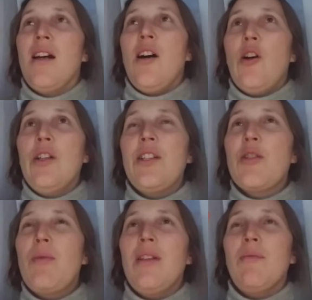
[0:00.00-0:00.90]
Und
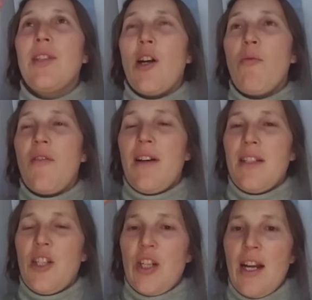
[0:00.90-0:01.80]
ich bin im Traum
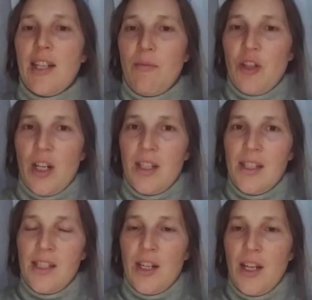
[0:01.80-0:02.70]
quasi, ich halte mich an
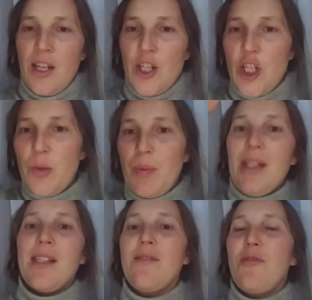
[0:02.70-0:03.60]
diese
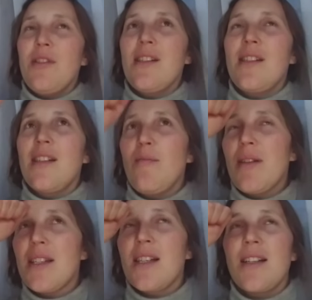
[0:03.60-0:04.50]
Spitze von dieser
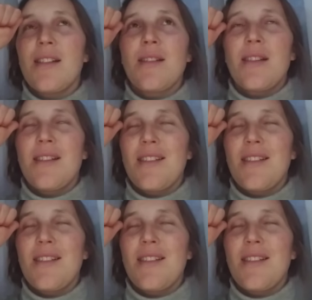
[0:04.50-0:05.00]
Gebirgskette.